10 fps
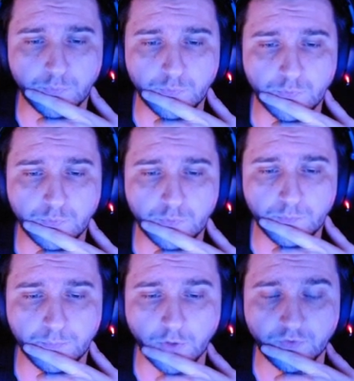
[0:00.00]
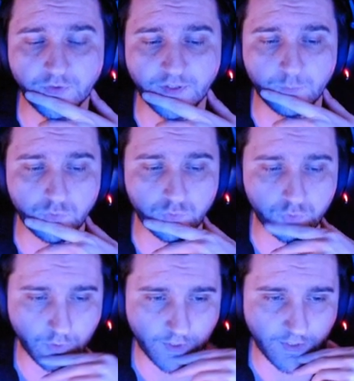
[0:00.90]
Blue Box Game
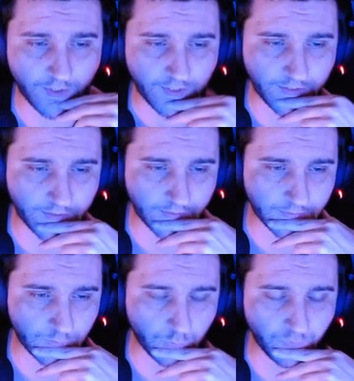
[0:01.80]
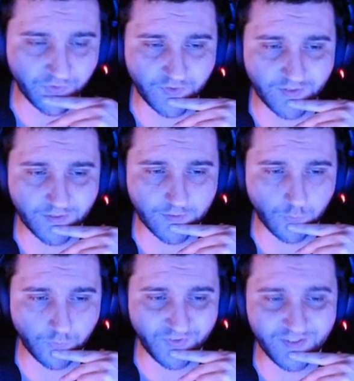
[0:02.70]
Studio, euh, le, C,
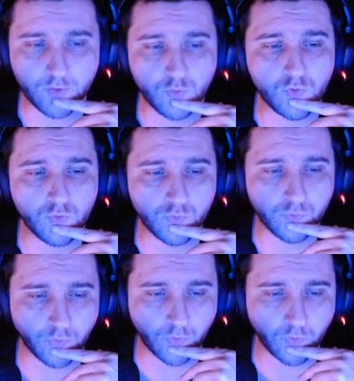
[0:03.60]
le CEO, le,